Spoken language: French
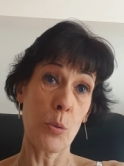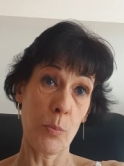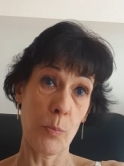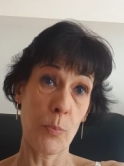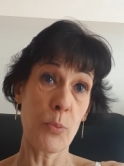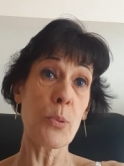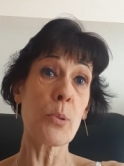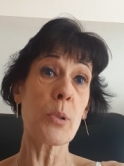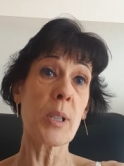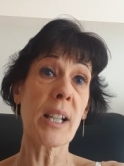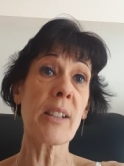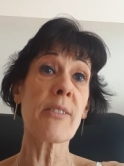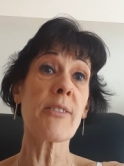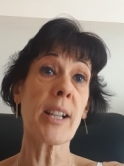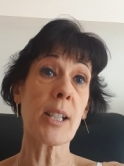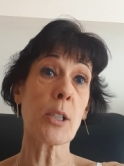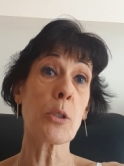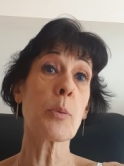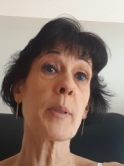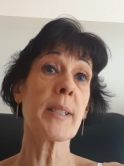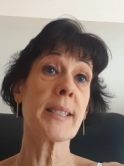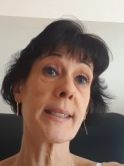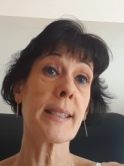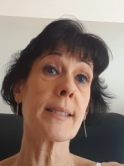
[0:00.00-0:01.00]
pour
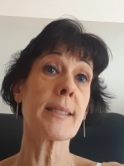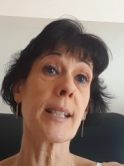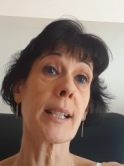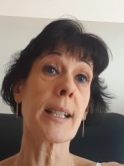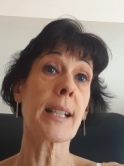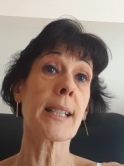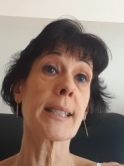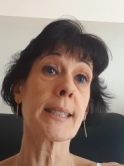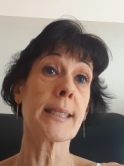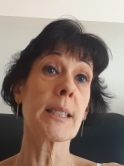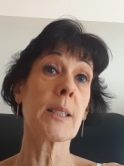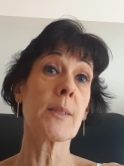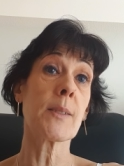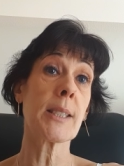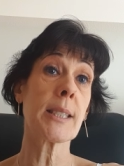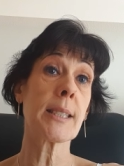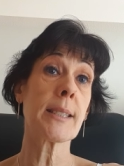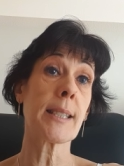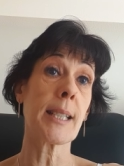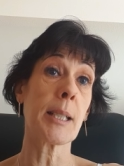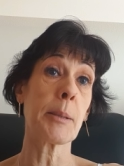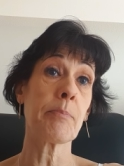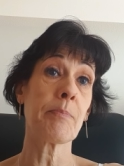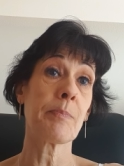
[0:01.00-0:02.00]
évacuer cette
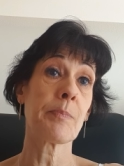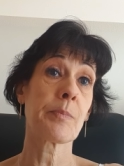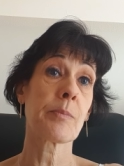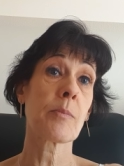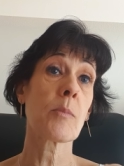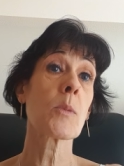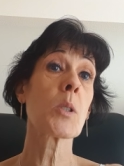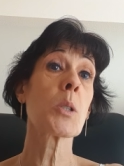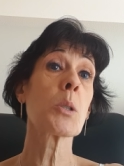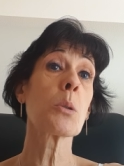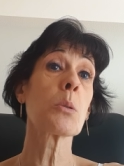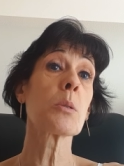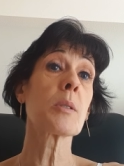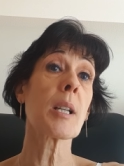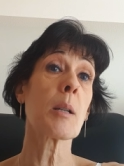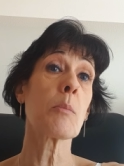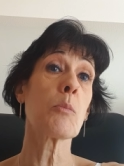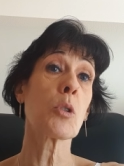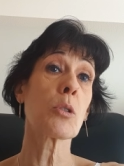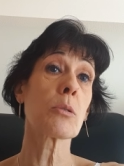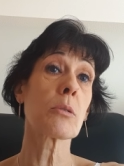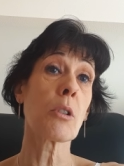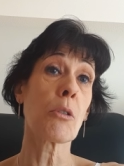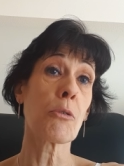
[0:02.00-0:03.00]
agressivité,
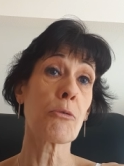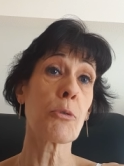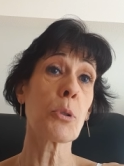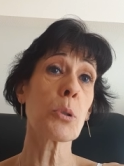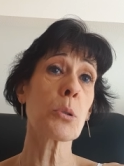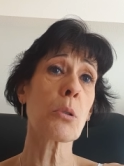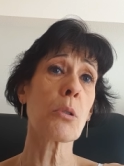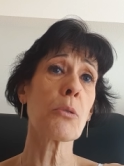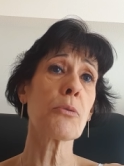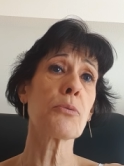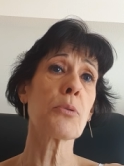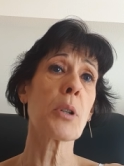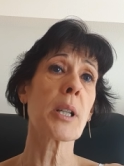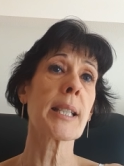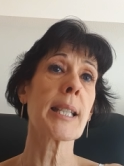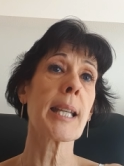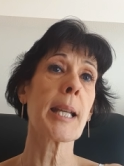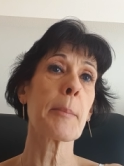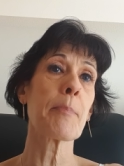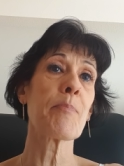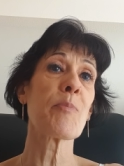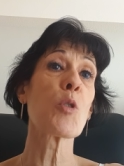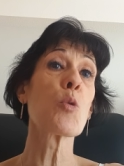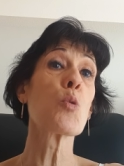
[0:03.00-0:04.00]
notamment dans votre
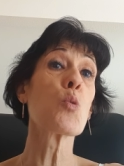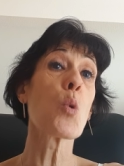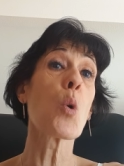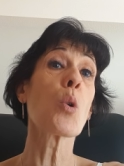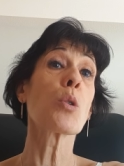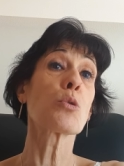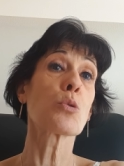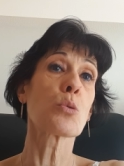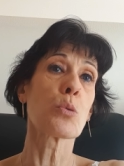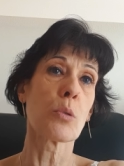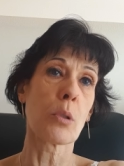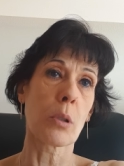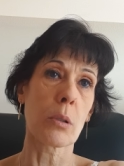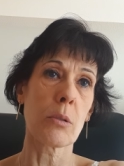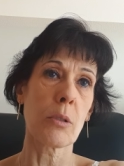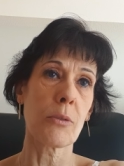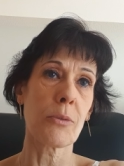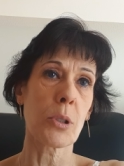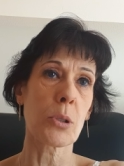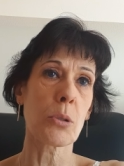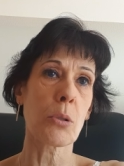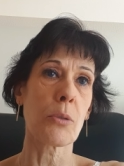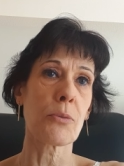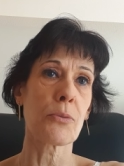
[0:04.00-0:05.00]
foyer ou autour de
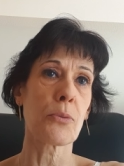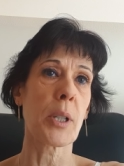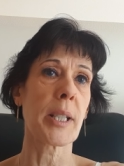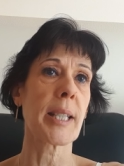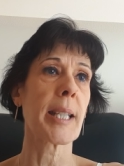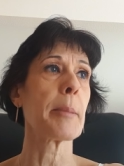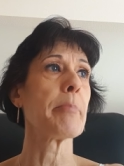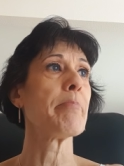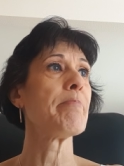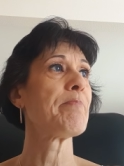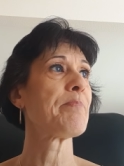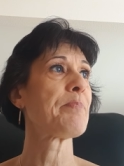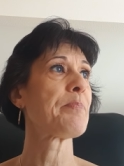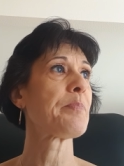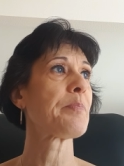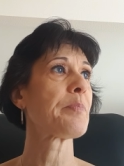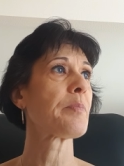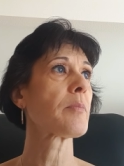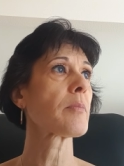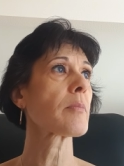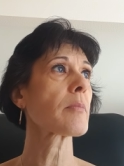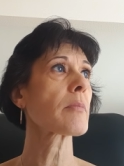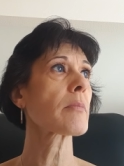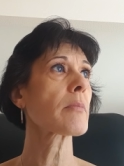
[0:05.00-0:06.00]
votre foyer,
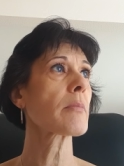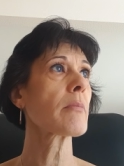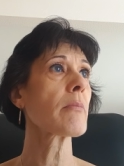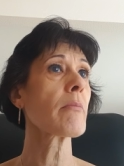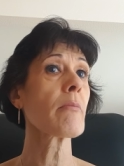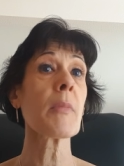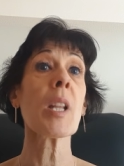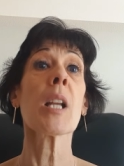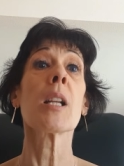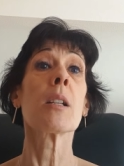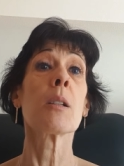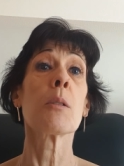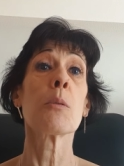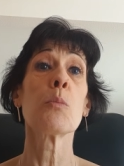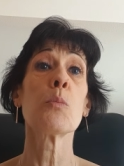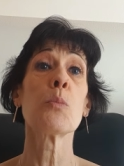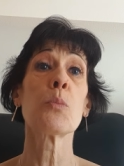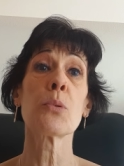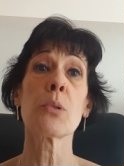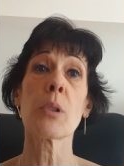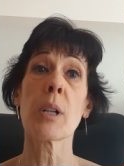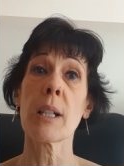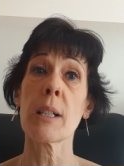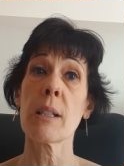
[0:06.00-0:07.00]

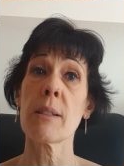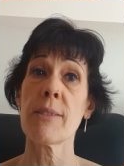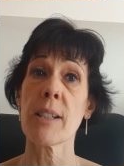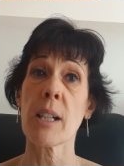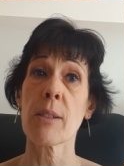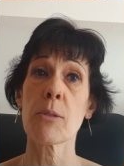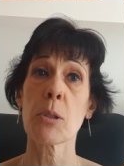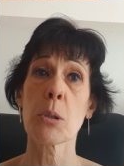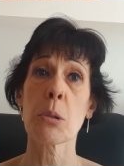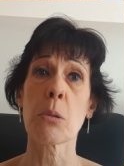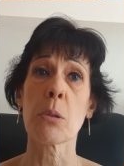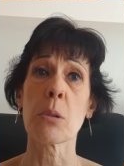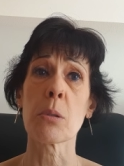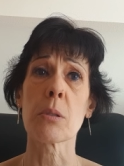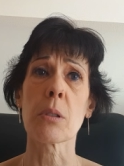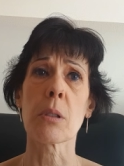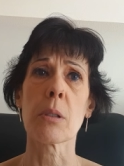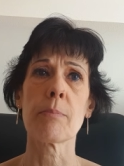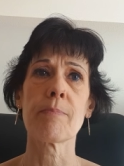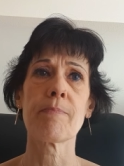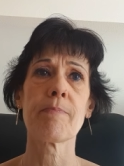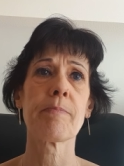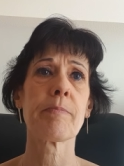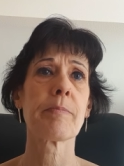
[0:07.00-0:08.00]
pour aller vers votre autre.